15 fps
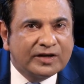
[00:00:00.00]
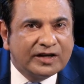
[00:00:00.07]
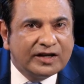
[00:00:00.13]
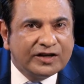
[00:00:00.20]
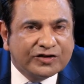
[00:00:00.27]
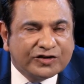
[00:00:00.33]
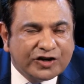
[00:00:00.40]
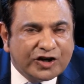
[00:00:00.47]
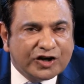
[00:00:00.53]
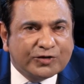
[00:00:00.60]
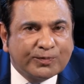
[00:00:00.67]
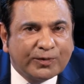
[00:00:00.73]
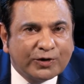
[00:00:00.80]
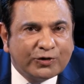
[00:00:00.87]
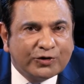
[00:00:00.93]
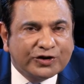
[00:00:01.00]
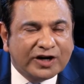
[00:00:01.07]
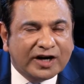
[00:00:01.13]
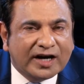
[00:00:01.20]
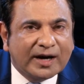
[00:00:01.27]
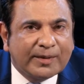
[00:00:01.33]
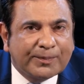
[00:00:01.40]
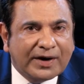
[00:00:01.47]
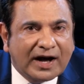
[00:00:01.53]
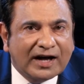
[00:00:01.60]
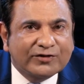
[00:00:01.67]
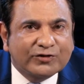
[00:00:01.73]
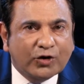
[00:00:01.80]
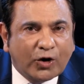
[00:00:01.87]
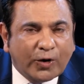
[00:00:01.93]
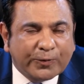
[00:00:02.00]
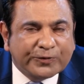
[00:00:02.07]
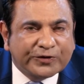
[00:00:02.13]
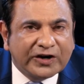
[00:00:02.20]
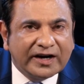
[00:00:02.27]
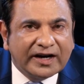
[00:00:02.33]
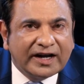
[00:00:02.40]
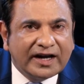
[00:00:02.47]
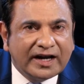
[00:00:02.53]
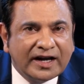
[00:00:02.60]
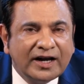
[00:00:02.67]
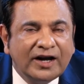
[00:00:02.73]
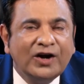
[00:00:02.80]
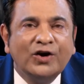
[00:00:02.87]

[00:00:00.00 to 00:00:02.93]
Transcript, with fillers: कि जिस मनुष्य के पास ऑप्शन है